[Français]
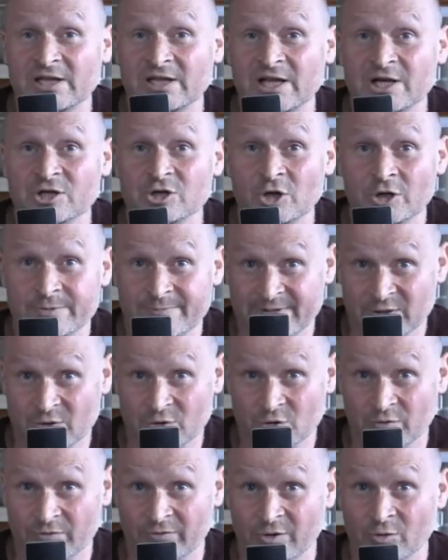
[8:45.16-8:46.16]
De la chance parce
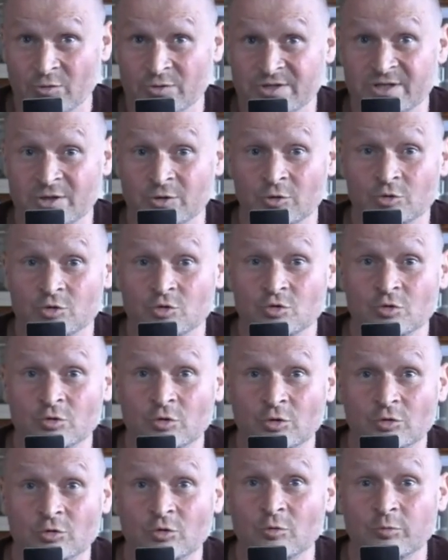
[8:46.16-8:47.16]
que ce virus, il ne tue
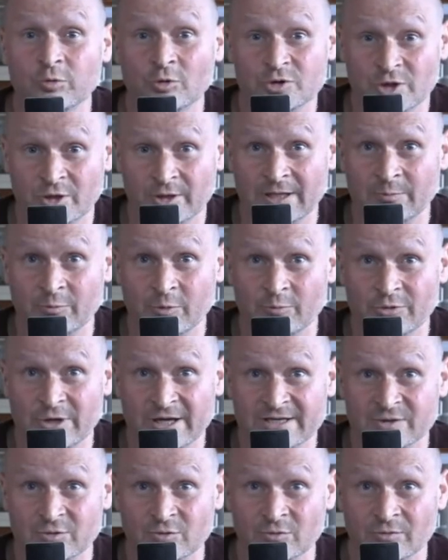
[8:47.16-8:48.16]
que 2% de la
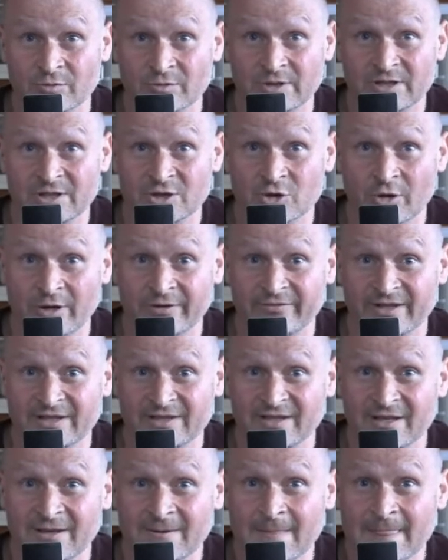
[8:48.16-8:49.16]
population des gens
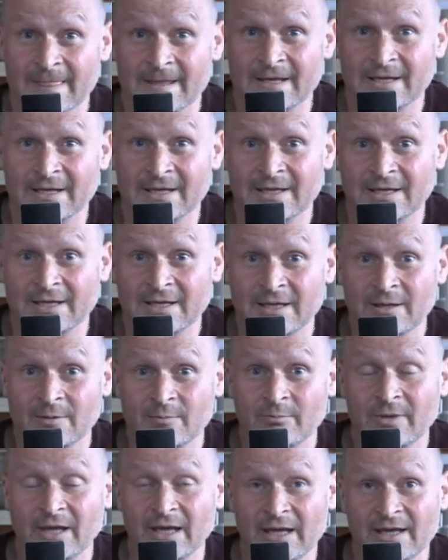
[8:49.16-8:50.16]
infectés.
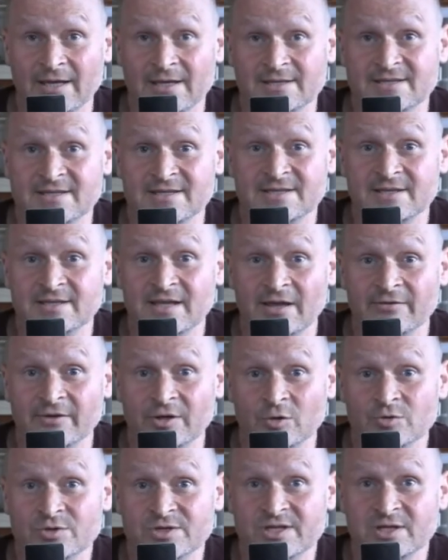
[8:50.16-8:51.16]
Mais si c'était un
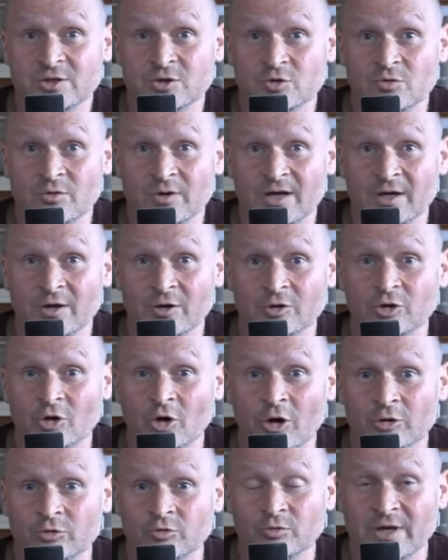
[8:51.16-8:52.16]
virus qui tuait
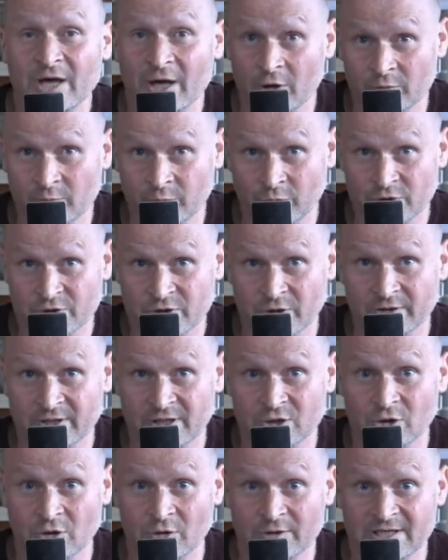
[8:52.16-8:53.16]
30 euh, ou 40%
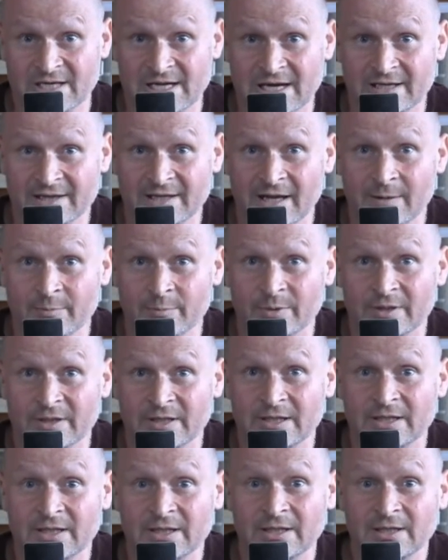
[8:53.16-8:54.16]
des gens qui l'attrapent,
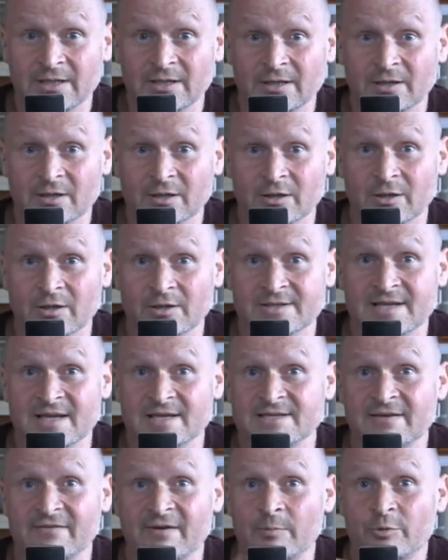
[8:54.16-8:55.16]
euh,
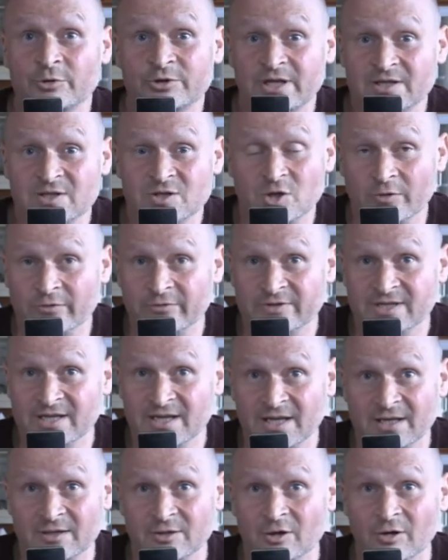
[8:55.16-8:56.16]
ça, ça va peut-être s'en
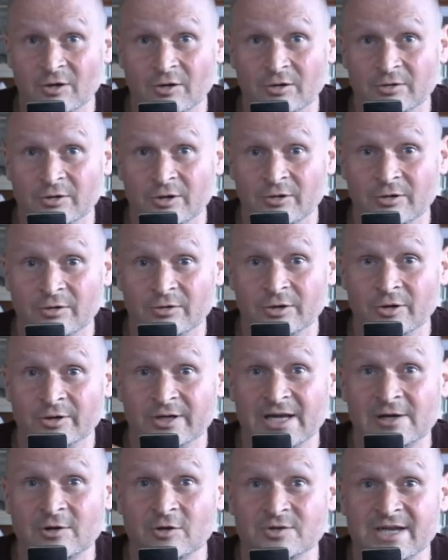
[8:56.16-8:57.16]
venir dans,
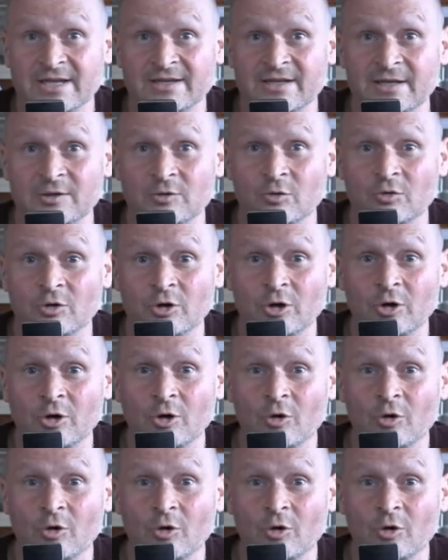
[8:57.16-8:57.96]
quelques années. Donc,